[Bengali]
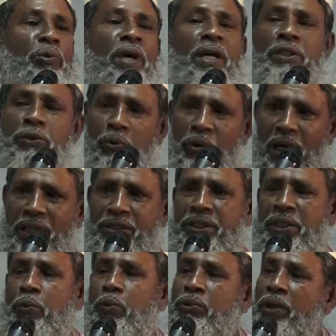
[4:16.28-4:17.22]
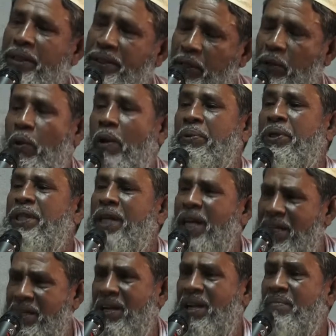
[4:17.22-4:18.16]
কোথায় চলে আসছি কোথাতে কবেতে
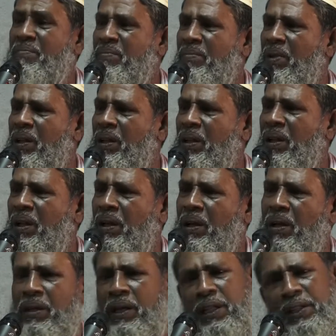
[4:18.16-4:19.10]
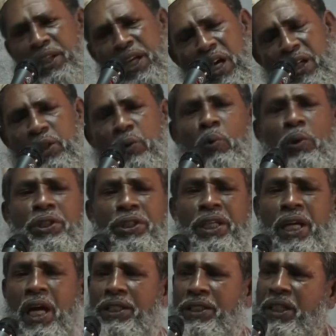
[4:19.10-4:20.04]
আসলাম ইতিহাসে
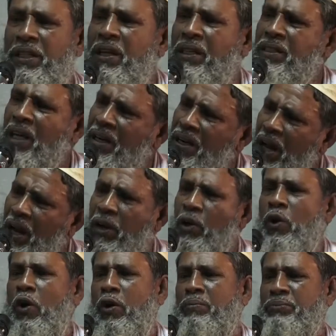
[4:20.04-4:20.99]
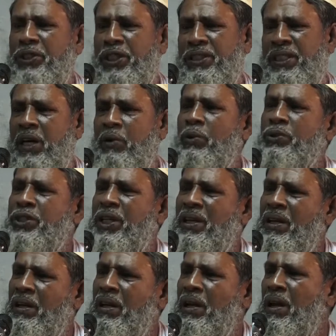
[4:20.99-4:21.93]
ঐতিহাসিকরা তারা নানান রকম চিন্তা করছে
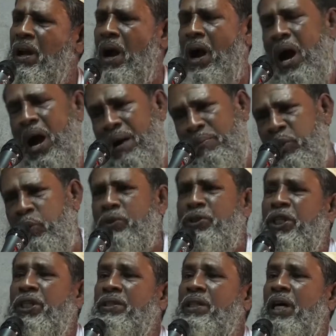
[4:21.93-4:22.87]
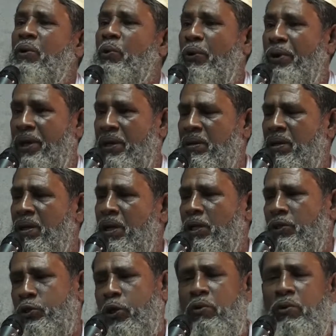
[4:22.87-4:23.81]
আমিও চিন্তা করি
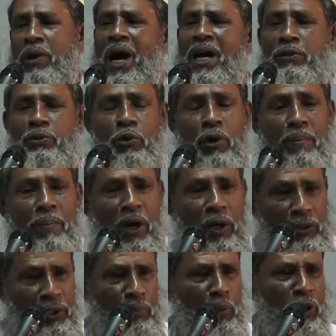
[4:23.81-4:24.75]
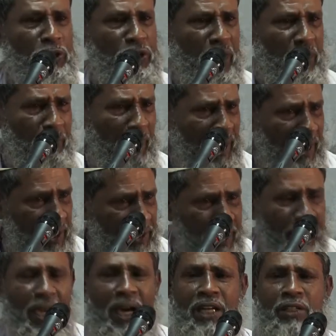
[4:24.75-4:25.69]
যখন আর্যরা ভারতবর্ষের বাইরে
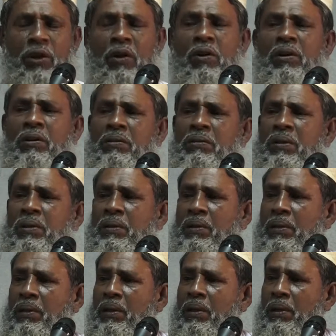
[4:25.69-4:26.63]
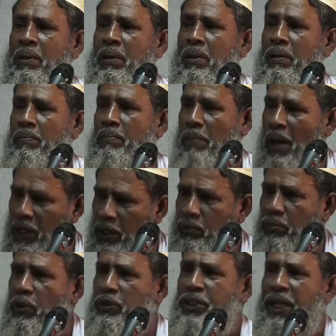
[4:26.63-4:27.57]
থেকে আসলো
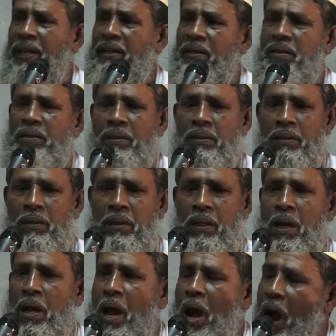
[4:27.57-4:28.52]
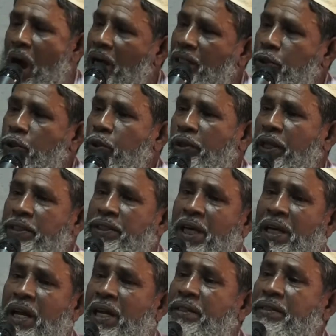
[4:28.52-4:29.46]
ভারতবর্ষের আর্যদের
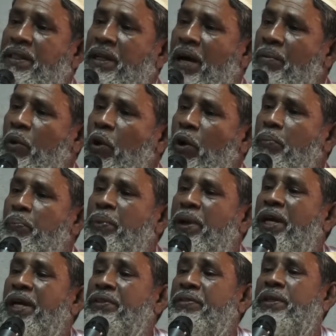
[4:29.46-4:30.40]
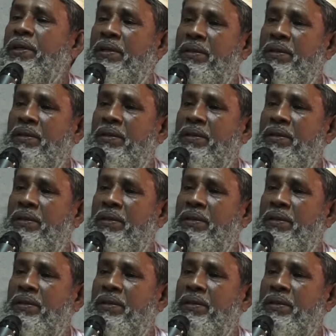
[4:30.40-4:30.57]
জানার নাম হলো বেদ